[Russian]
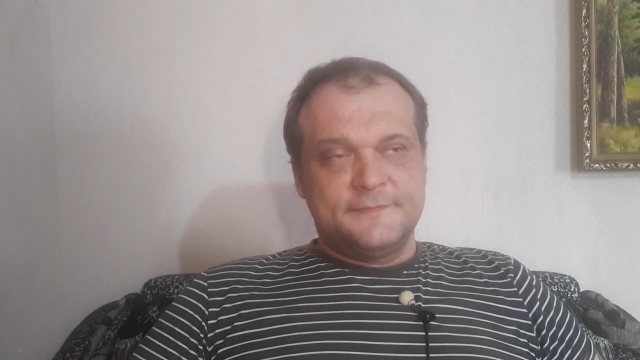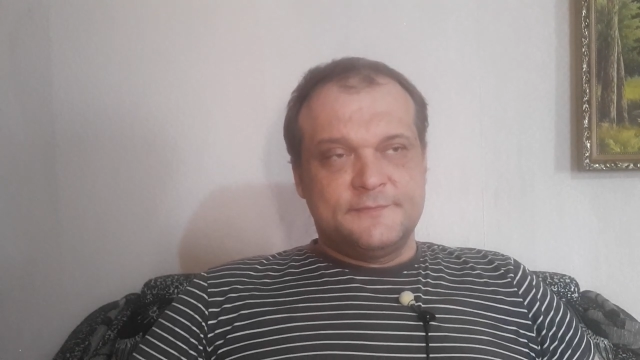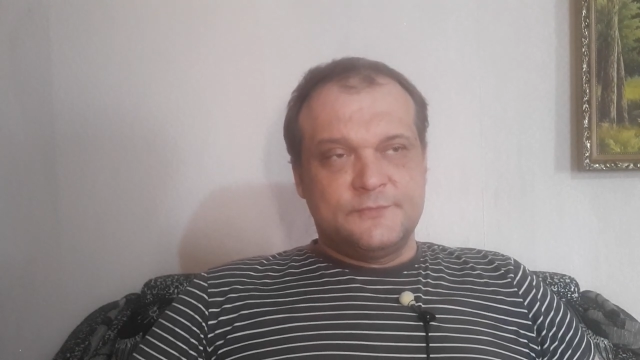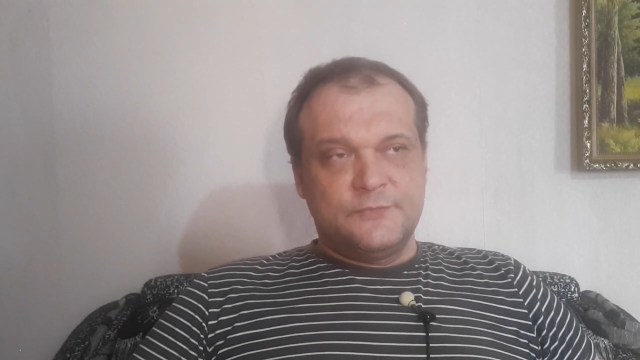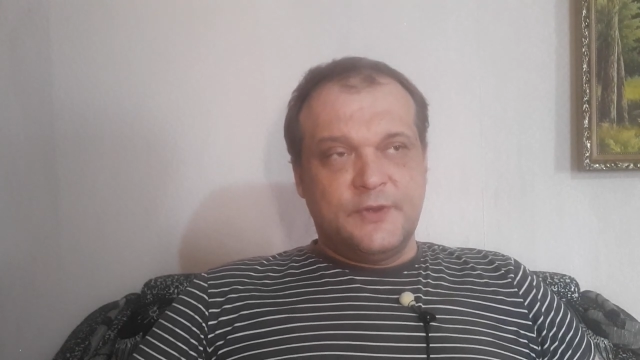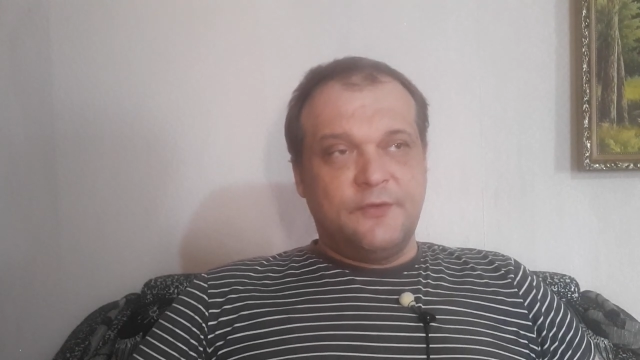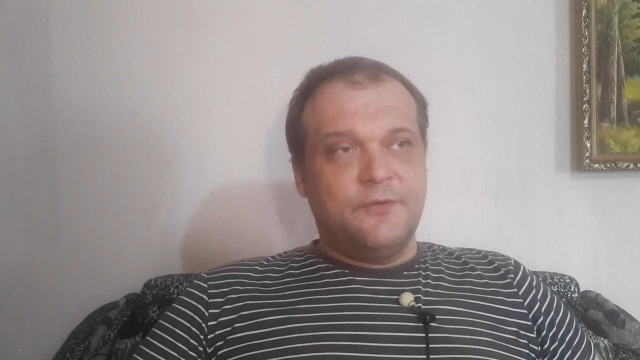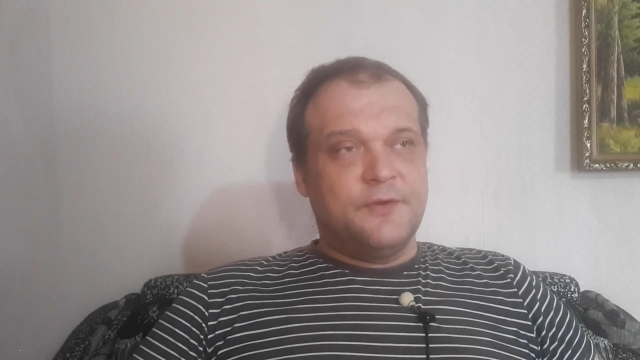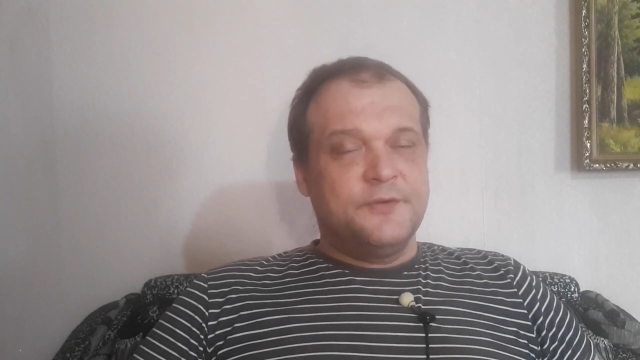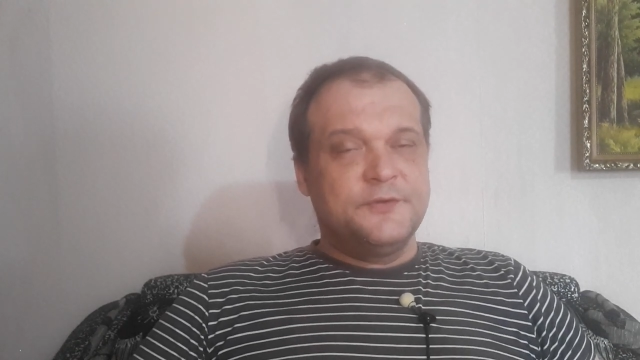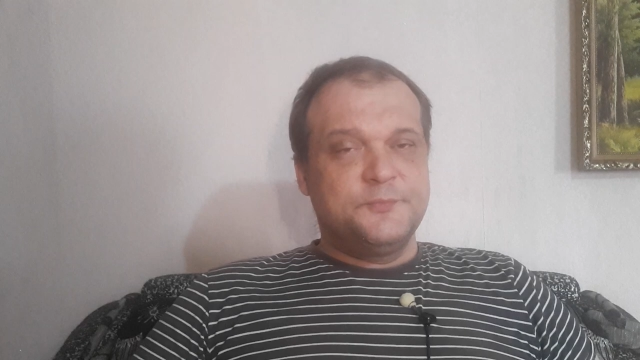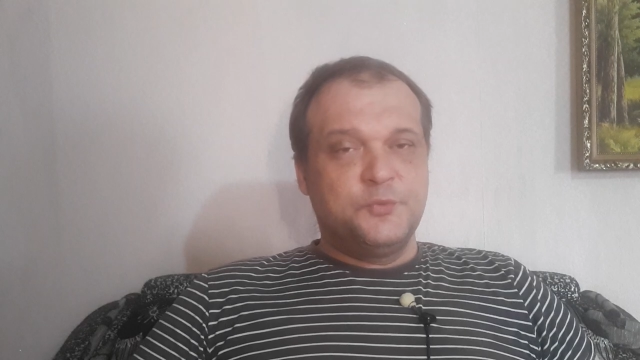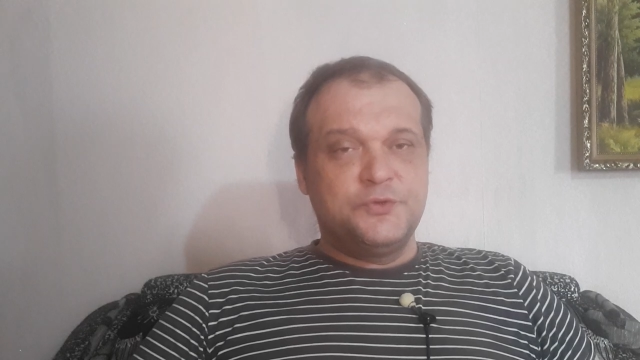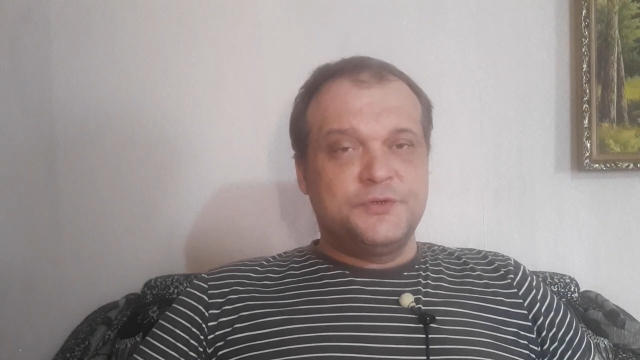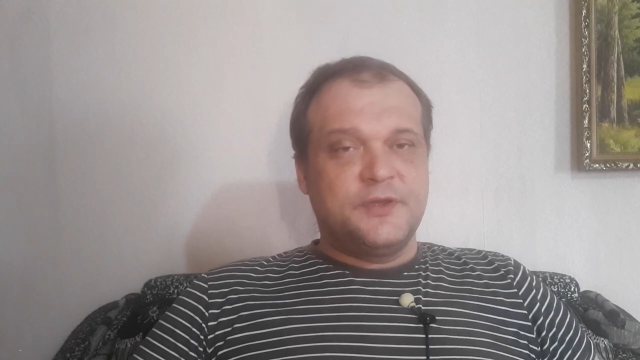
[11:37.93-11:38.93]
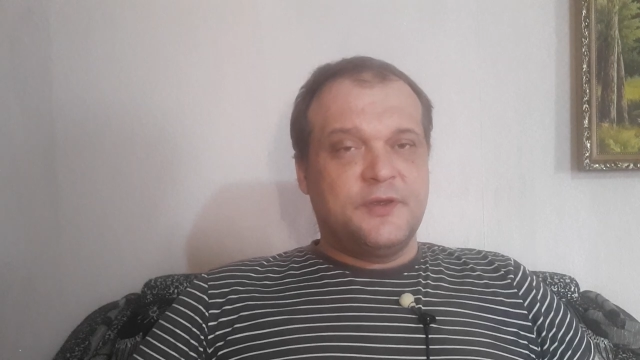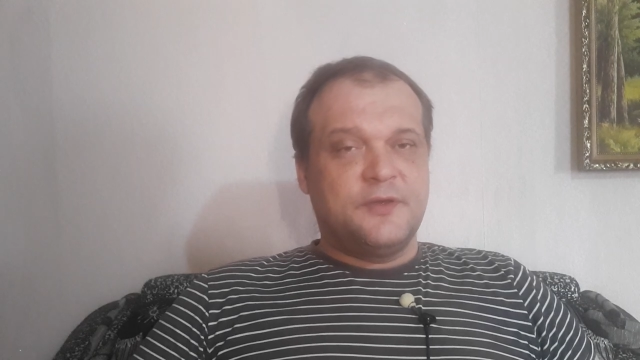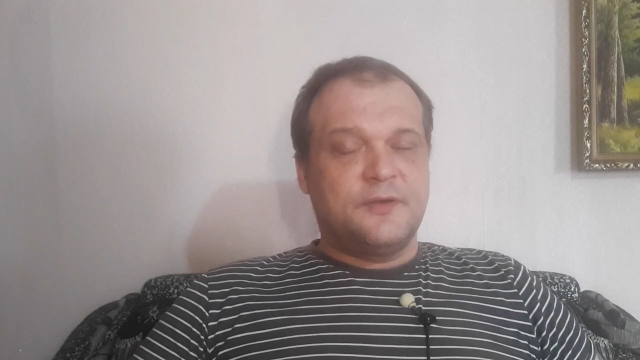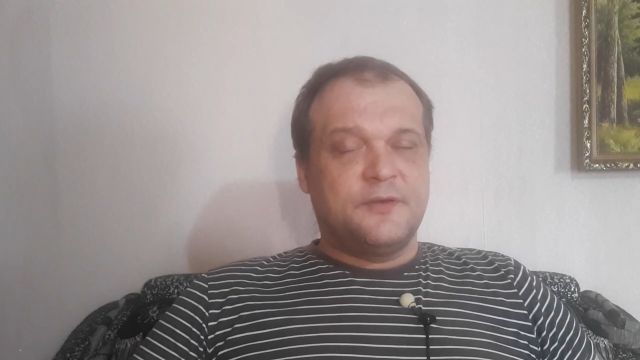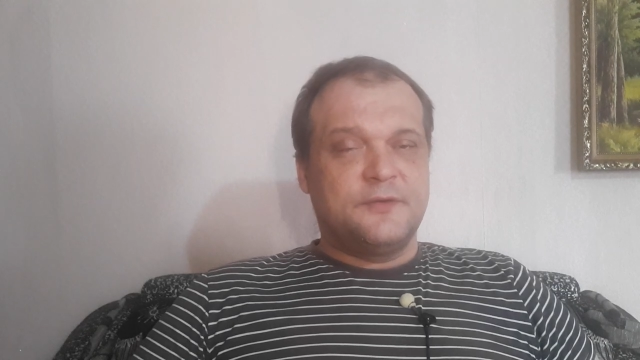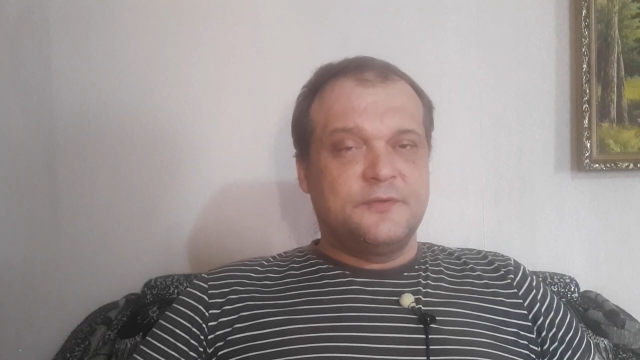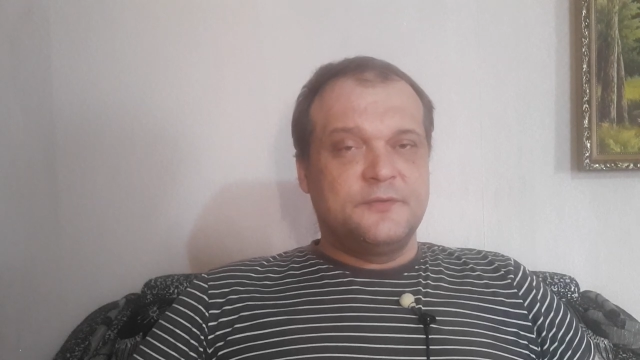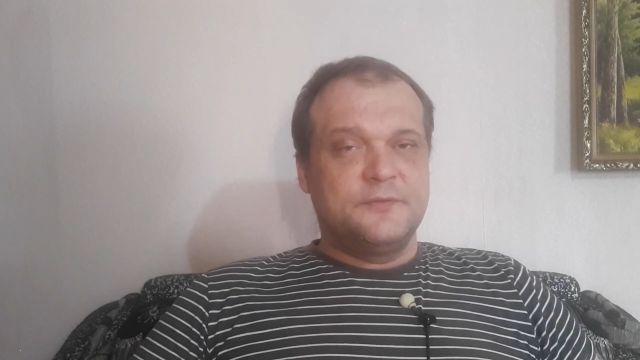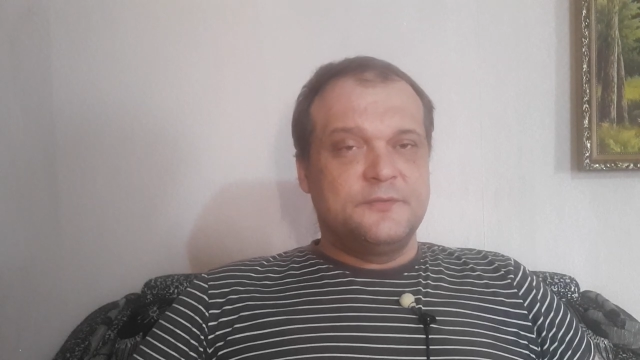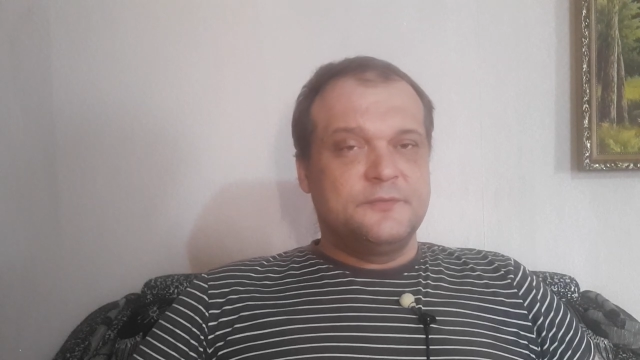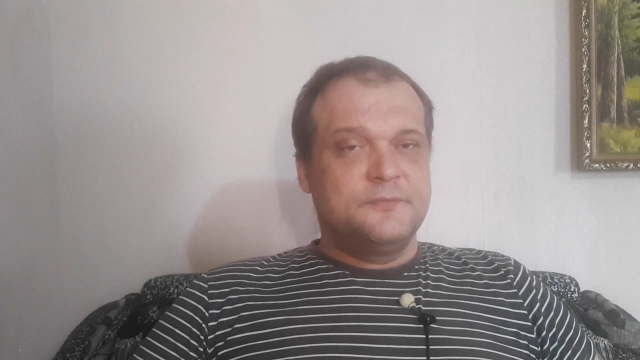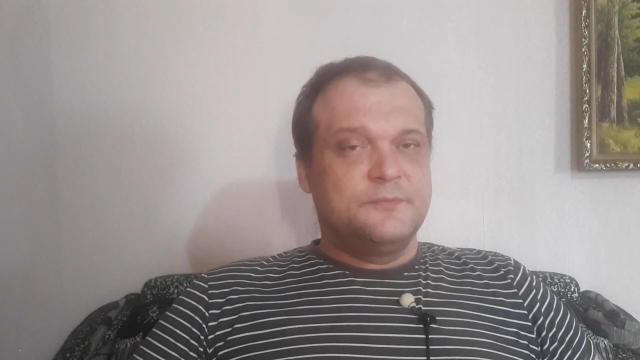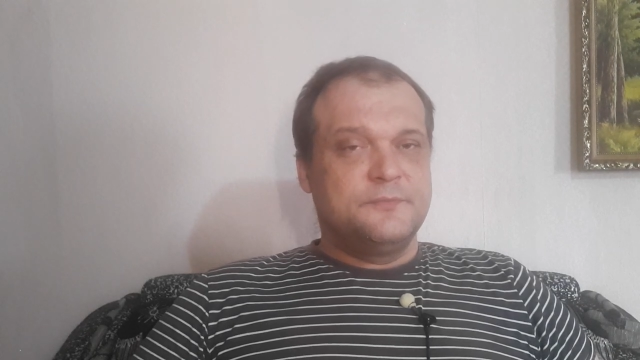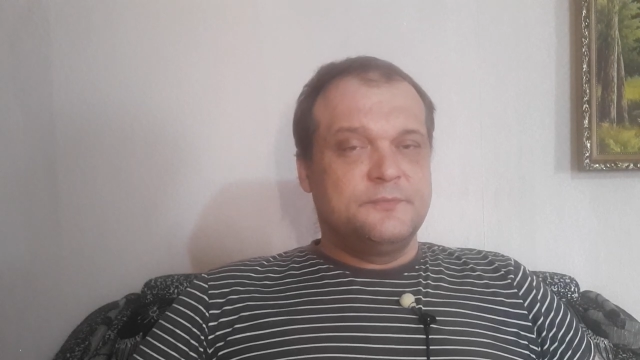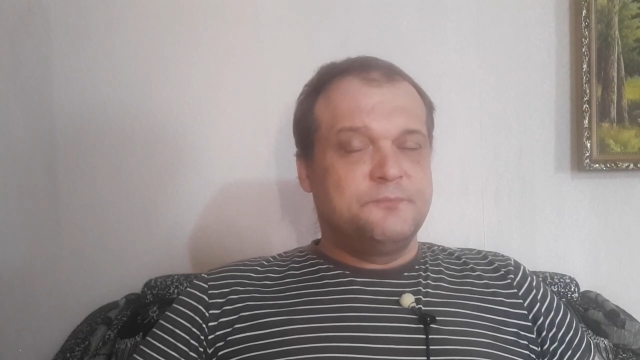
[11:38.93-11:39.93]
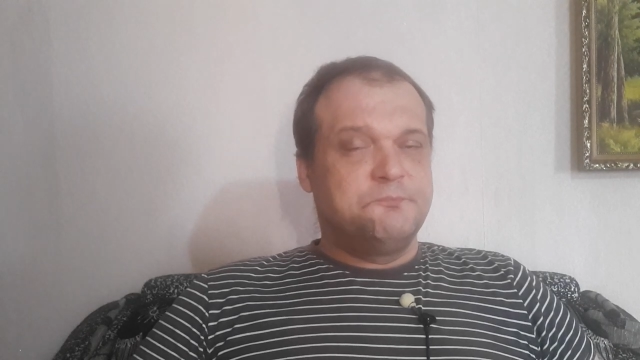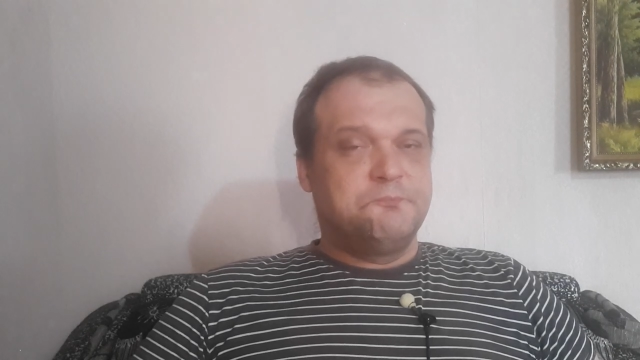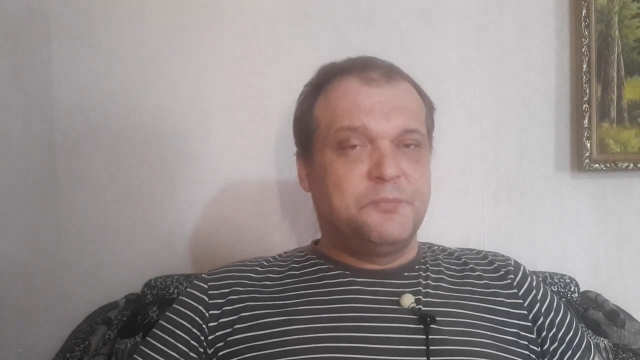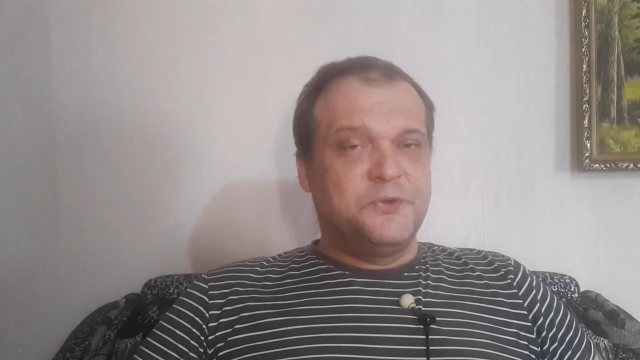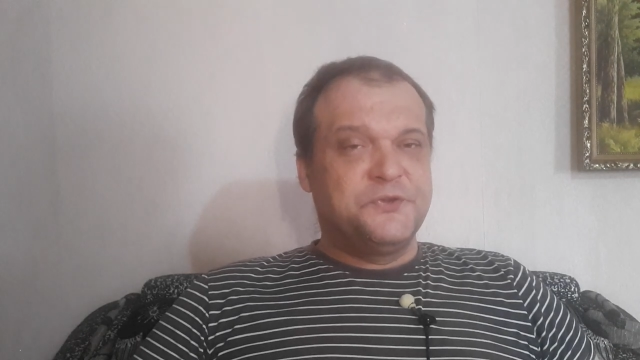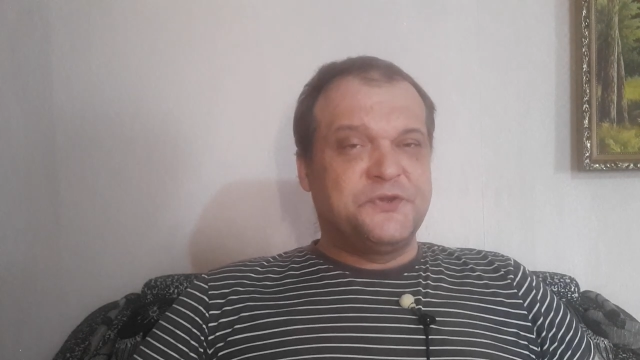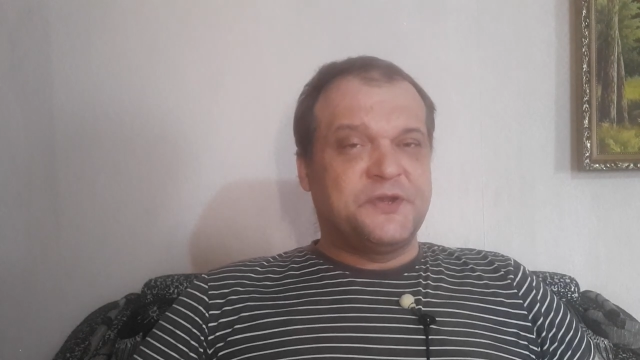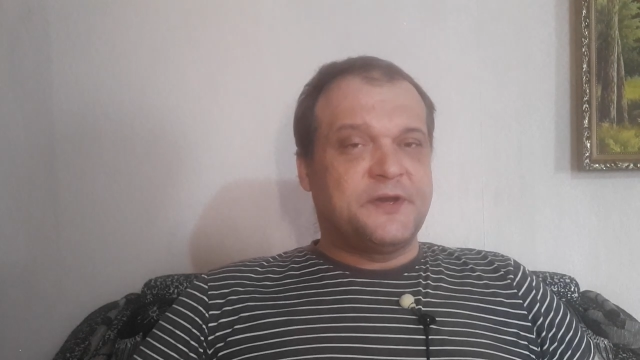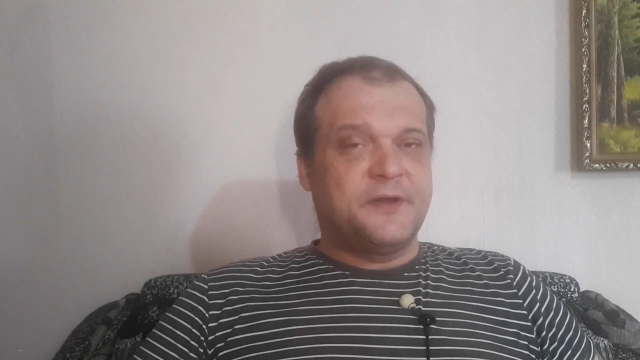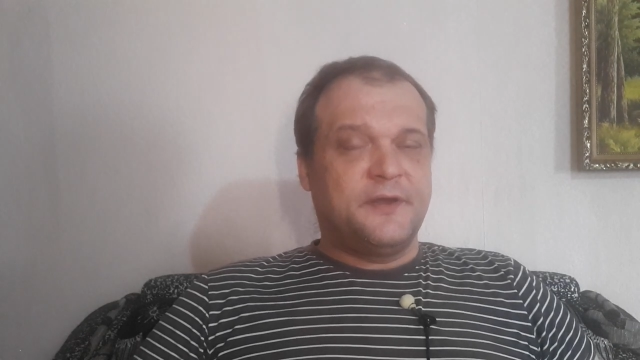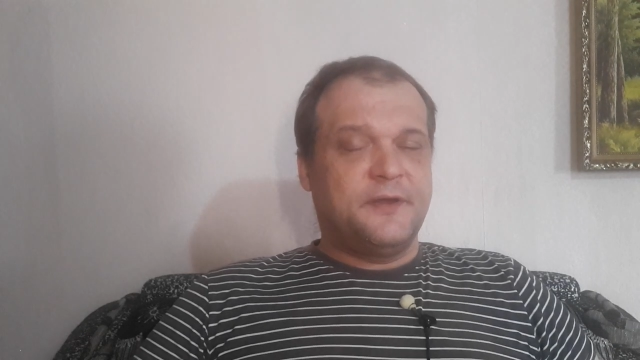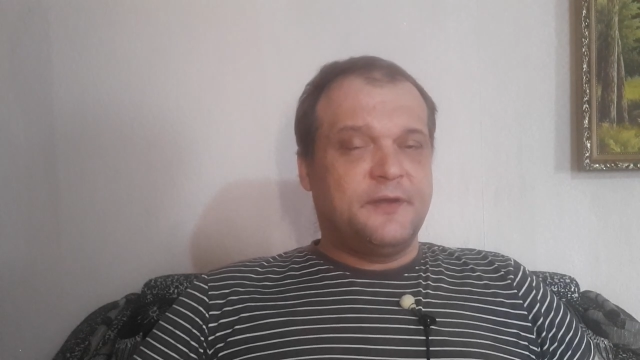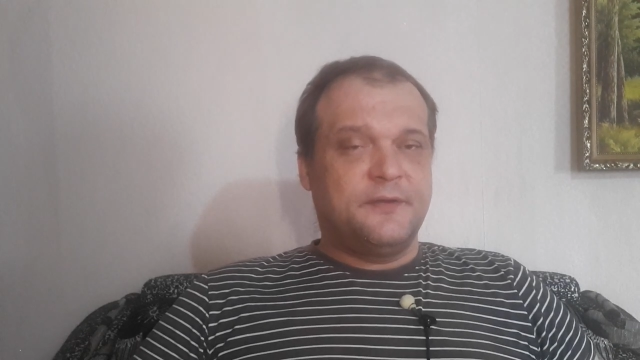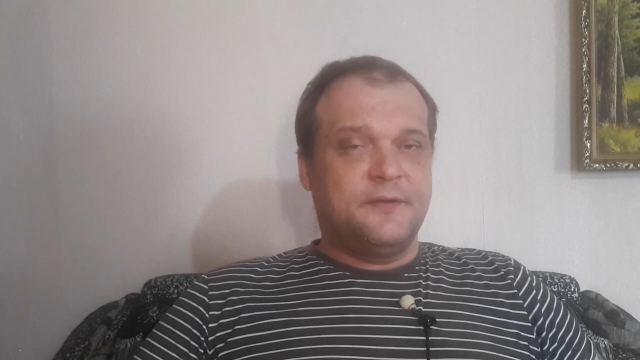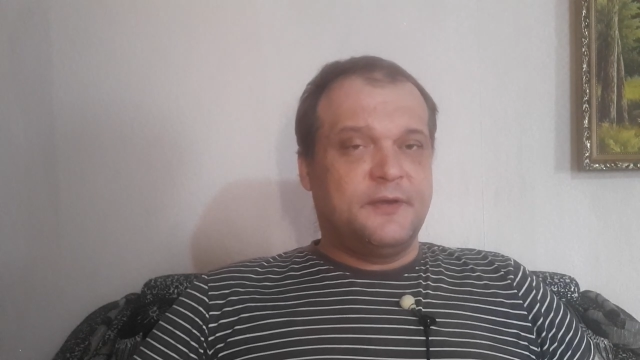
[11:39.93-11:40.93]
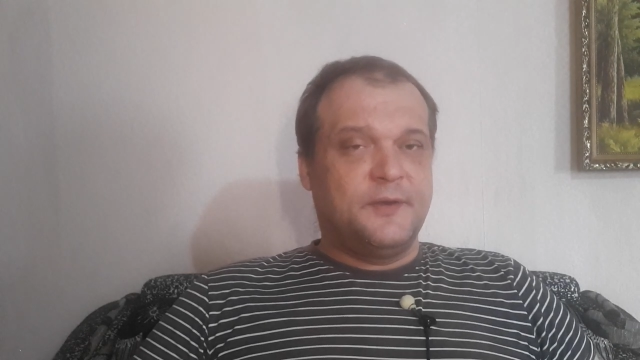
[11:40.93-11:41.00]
ну, наверное, спустя полтора,